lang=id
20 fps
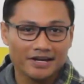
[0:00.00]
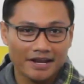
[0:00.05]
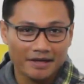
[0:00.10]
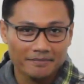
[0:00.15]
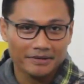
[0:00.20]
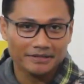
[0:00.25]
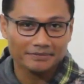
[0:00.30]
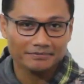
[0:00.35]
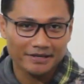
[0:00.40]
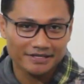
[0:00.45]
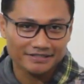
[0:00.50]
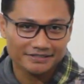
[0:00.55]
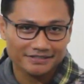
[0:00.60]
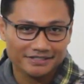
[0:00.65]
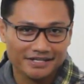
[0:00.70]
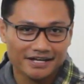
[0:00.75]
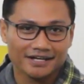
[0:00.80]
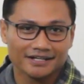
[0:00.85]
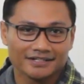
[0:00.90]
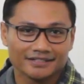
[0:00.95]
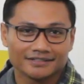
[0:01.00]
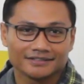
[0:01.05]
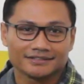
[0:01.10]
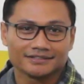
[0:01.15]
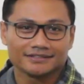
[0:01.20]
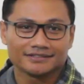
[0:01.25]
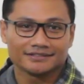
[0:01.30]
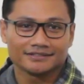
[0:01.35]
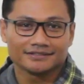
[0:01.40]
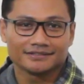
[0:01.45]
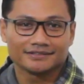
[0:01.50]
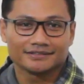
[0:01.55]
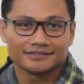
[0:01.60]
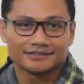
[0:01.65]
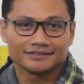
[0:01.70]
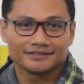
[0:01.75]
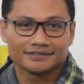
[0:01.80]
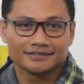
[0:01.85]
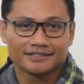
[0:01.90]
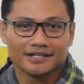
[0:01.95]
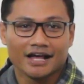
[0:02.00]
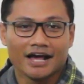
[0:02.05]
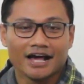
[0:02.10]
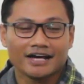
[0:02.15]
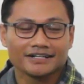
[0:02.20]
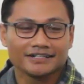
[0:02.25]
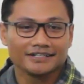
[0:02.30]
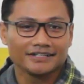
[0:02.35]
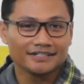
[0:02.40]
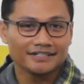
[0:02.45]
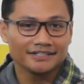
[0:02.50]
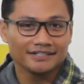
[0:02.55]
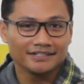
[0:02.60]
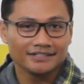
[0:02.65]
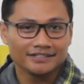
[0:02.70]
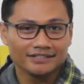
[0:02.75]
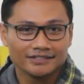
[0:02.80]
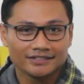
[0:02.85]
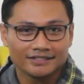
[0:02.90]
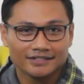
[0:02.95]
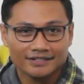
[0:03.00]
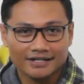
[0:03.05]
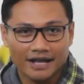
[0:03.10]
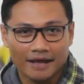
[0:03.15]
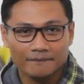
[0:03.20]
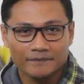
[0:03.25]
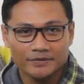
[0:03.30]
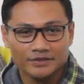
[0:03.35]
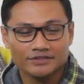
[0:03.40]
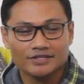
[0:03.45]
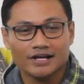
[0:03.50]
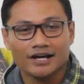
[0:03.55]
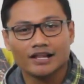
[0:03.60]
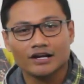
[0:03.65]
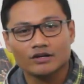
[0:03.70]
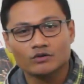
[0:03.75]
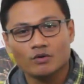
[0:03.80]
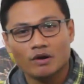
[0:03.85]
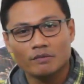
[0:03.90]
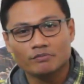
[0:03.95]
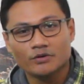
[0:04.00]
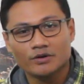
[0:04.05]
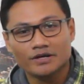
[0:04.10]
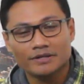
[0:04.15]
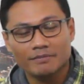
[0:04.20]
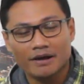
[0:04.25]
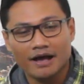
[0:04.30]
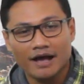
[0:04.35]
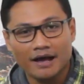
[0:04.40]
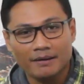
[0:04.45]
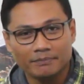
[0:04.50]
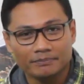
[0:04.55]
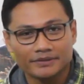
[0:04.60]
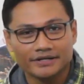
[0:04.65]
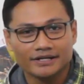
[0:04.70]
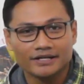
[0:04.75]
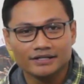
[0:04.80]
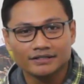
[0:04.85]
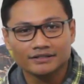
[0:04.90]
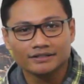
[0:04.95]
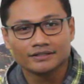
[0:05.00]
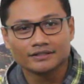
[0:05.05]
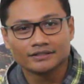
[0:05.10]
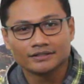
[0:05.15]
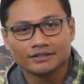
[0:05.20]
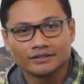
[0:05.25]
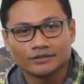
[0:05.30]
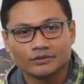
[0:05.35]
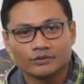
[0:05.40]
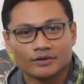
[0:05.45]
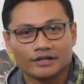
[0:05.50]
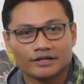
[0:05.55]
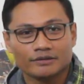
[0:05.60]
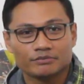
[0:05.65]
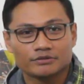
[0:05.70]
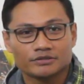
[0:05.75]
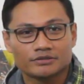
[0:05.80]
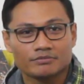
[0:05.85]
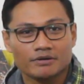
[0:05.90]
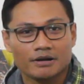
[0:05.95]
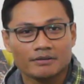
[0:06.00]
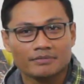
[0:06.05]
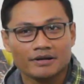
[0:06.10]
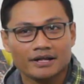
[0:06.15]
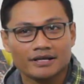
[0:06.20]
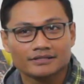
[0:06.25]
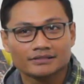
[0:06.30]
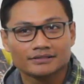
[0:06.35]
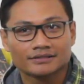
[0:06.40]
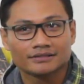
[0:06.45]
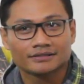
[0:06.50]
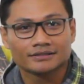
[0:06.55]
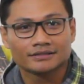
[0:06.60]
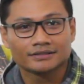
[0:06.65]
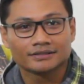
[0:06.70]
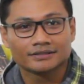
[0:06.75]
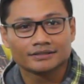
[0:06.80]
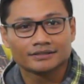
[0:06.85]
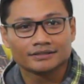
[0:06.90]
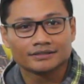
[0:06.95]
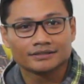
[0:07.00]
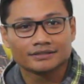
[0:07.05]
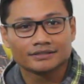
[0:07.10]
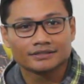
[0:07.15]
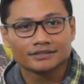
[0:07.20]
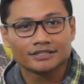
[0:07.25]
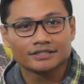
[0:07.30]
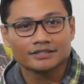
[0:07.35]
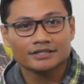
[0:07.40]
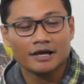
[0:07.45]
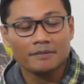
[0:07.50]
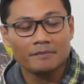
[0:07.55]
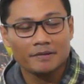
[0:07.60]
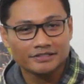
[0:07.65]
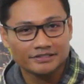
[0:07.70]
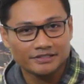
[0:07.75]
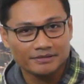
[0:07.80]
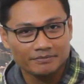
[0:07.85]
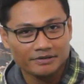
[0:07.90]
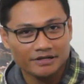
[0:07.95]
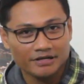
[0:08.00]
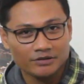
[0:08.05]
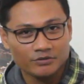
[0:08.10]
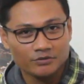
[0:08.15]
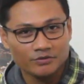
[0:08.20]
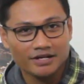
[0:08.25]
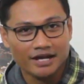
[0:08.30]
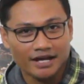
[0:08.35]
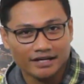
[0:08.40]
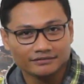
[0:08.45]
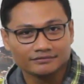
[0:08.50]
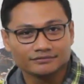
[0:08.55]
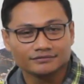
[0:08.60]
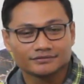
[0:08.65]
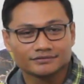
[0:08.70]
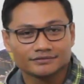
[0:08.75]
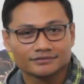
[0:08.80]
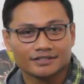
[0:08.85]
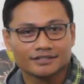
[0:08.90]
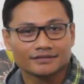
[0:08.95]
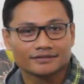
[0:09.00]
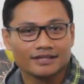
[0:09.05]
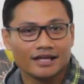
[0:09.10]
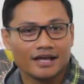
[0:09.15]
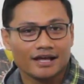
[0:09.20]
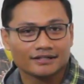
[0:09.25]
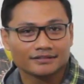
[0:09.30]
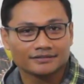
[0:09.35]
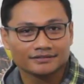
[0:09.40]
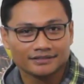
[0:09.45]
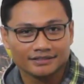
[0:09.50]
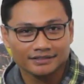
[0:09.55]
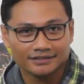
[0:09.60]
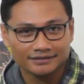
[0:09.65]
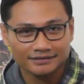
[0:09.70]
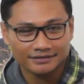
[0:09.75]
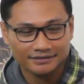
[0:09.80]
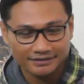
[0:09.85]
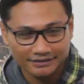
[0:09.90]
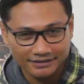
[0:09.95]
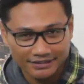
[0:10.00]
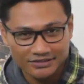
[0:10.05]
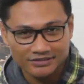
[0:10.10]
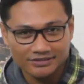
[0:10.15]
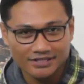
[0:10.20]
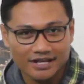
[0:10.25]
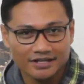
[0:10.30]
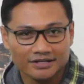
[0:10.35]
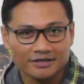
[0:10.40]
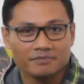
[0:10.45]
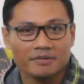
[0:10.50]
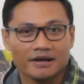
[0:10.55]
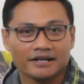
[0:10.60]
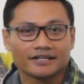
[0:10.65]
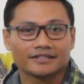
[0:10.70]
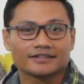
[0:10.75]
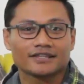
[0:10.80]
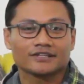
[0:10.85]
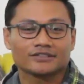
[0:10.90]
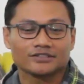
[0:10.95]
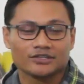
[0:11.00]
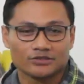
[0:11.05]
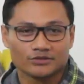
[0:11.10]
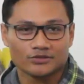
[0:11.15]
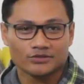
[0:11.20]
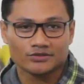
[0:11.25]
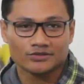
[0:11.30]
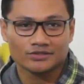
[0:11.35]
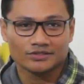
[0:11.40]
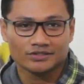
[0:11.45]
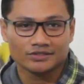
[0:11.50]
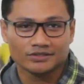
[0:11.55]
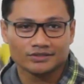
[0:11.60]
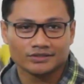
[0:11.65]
selamat Paskah. Hari ini Kamis tanggal 25 April 2019 kita masih merenungkan tentang kisah kebangkitan Yesus.